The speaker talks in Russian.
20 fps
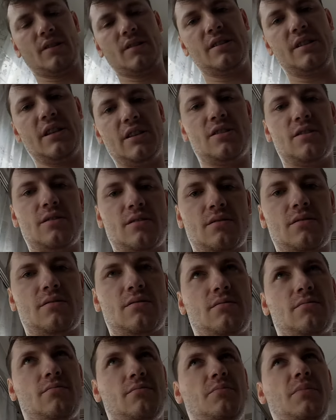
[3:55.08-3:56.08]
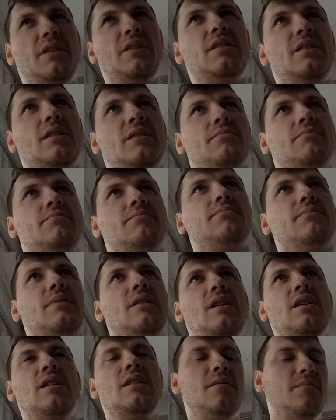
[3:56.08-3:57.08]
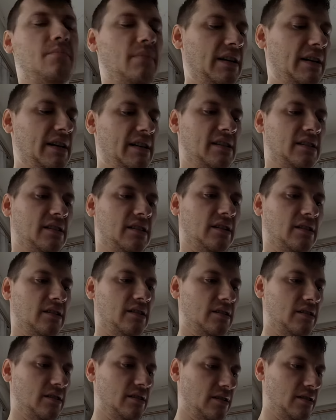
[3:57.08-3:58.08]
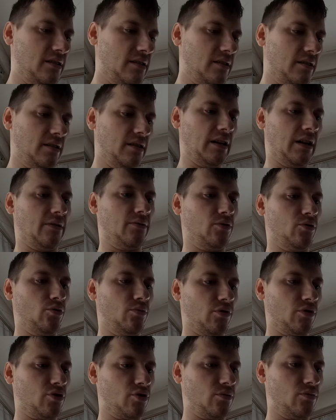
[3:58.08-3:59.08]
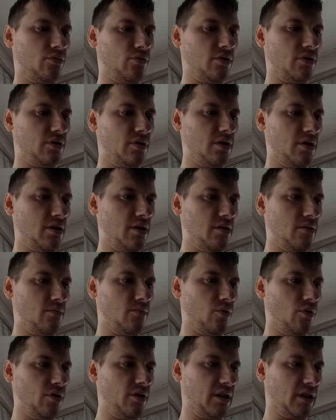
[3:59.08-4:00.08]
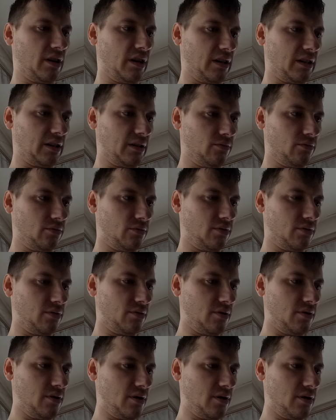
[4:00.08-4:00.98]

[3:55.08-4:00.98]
здесь менее болезненно. Я вот думал, что будет больно как-то вот.